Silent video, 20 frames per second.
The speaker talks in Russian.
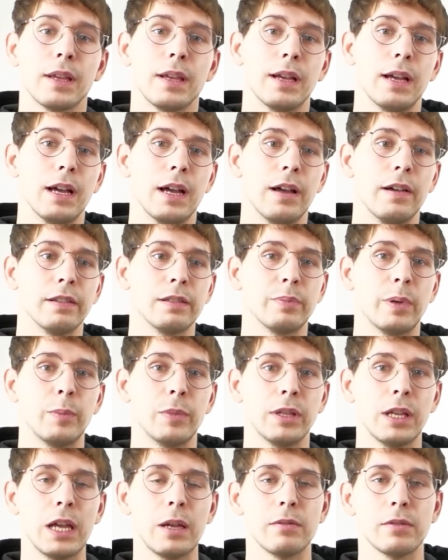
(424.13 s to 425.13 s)
Э,
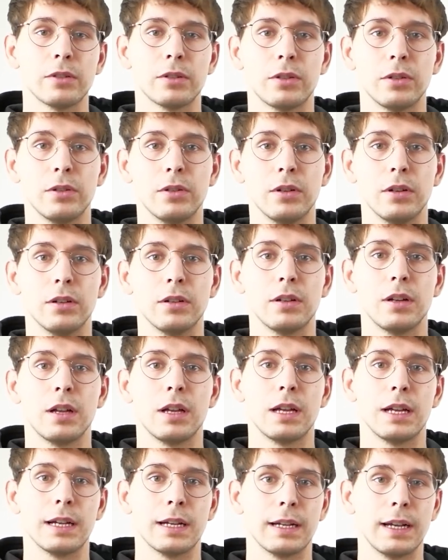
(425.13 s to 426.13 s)
вспоминаем, что
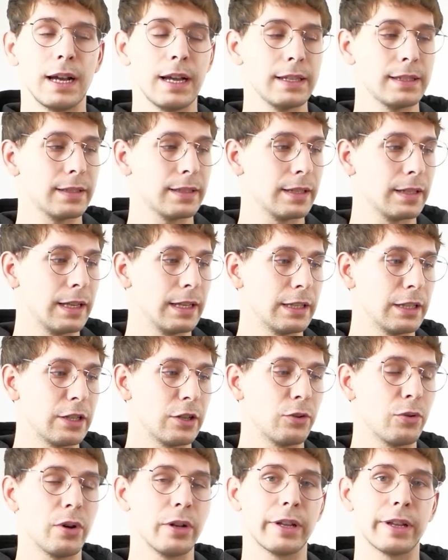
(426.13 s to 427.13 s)
газ — это
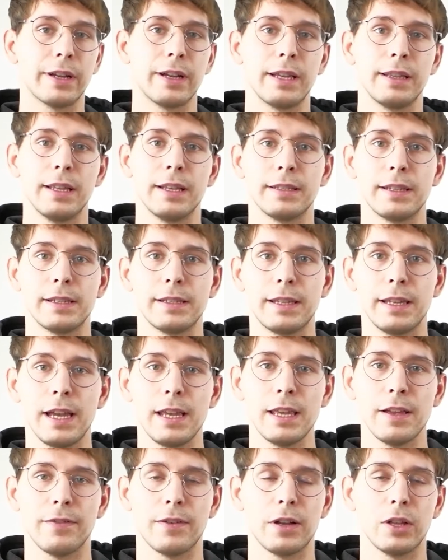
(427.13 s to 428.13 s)
такое агрегатное
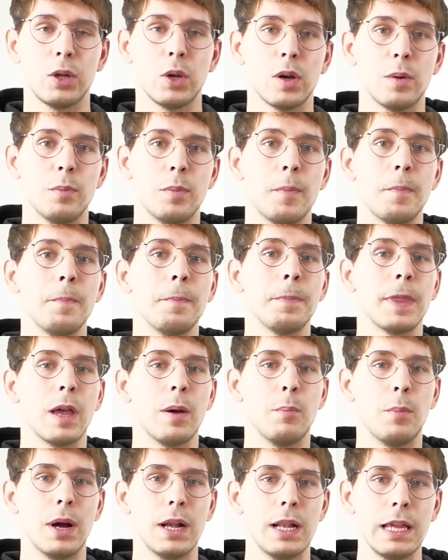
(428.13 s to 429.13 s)
состояние, в котором
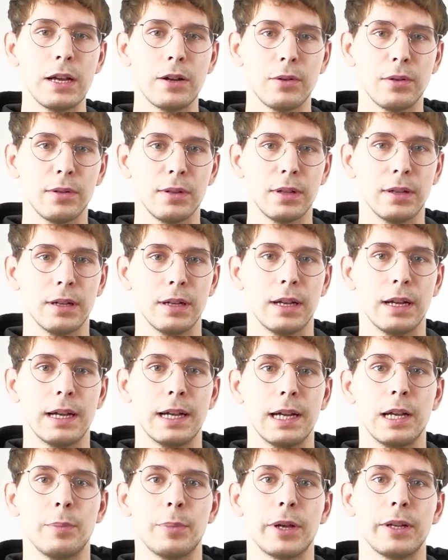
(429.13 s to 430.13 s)
молекулы
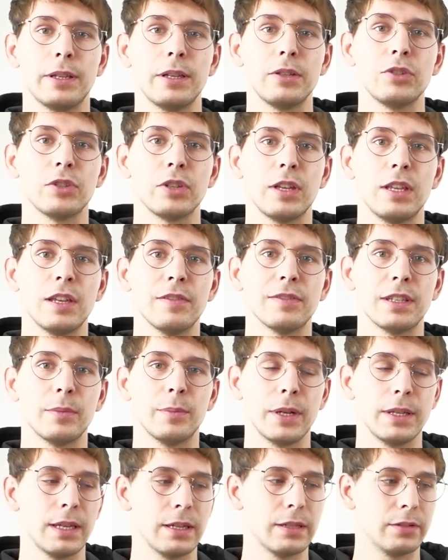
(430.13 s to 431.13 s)
э, практически не
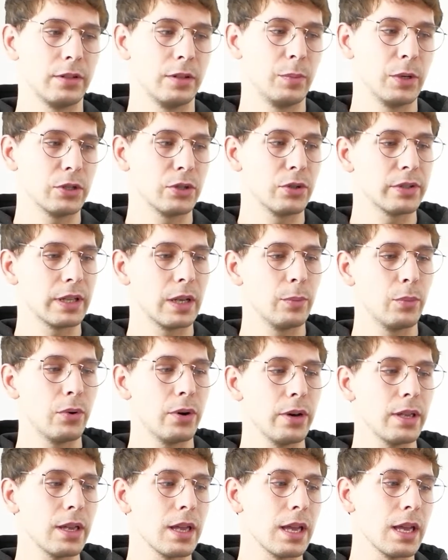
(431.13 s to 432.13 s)
взаимодействуют между
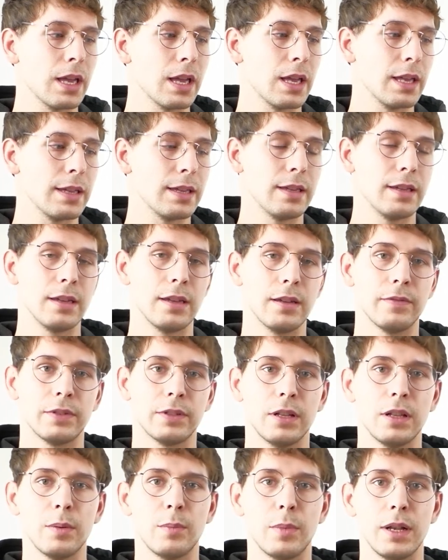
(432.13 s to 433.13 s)
собой, и в
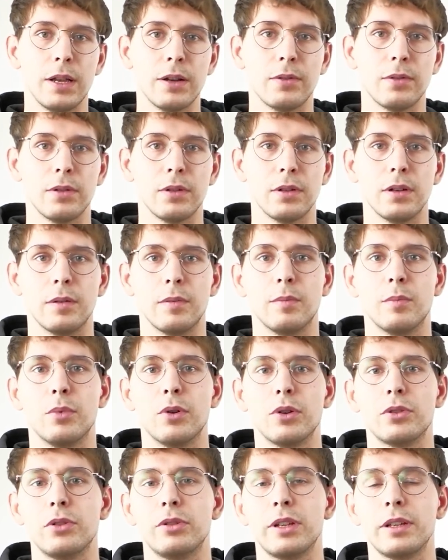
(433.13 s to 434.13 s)
целом молекулы
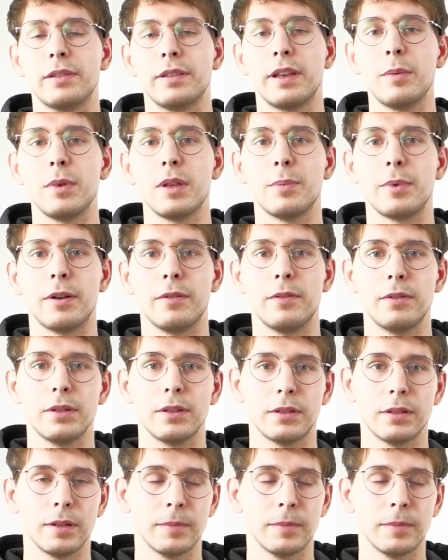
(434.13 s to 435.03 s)
большую часть времени проводят